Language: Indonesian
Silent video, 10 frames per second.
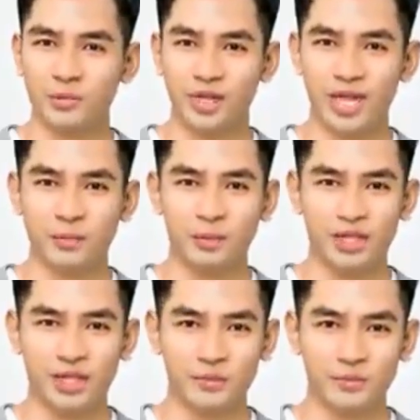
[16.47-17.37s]

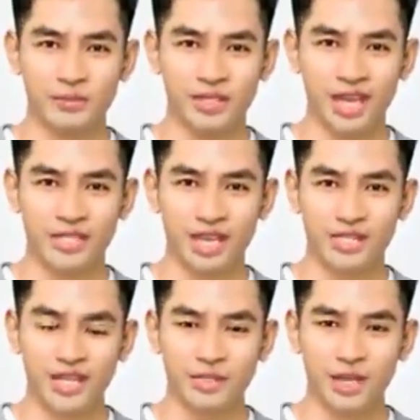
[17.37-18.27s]
Kanista tang berhenti dan
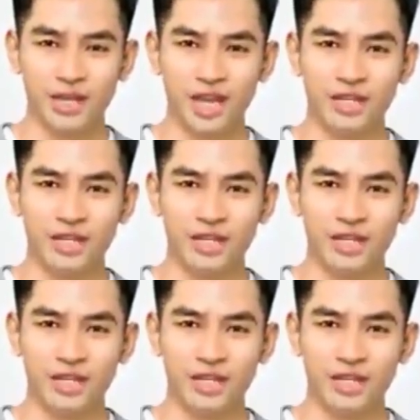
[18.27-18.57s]
menjawab.